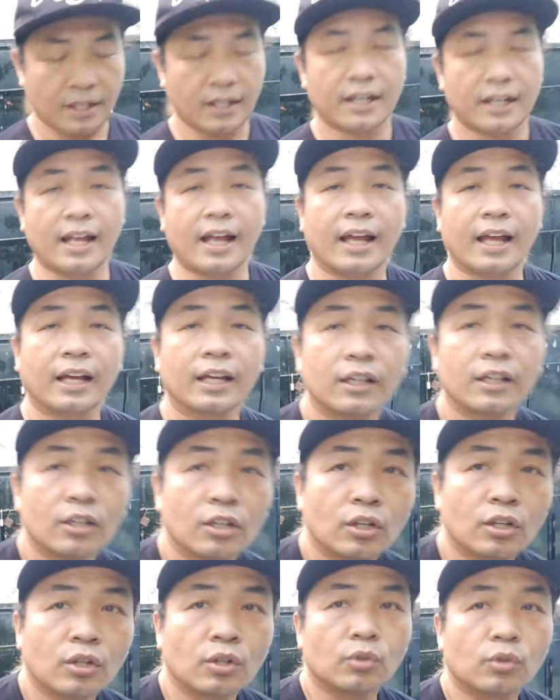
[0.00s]
Nah
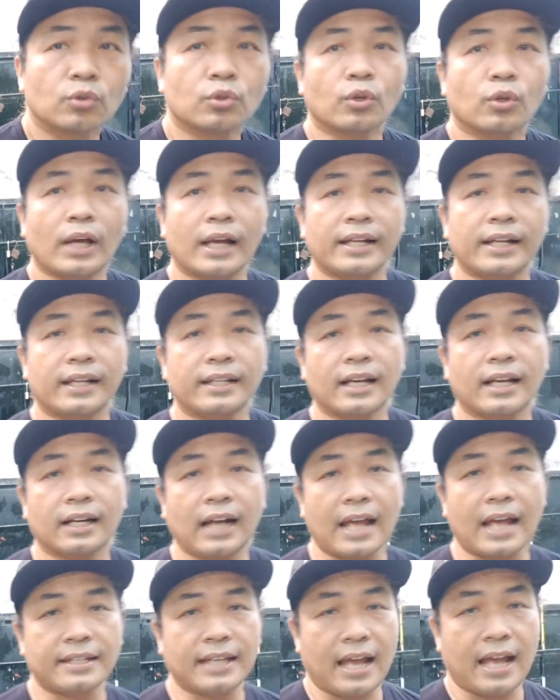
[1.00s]
untuk kalian yang
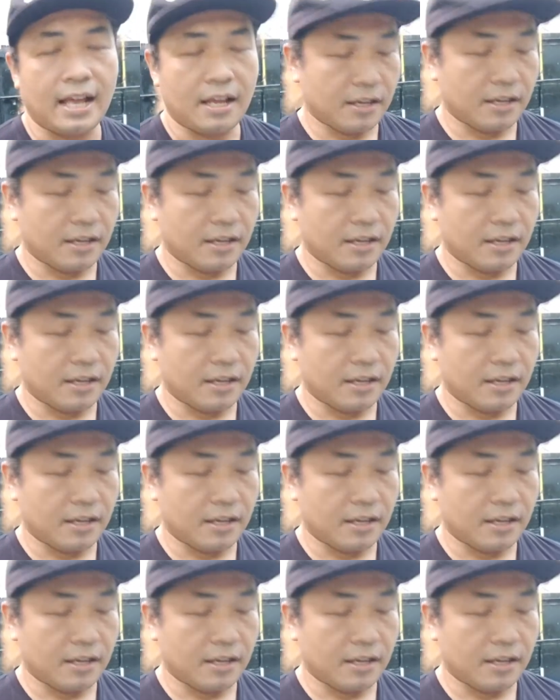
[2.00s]
nanya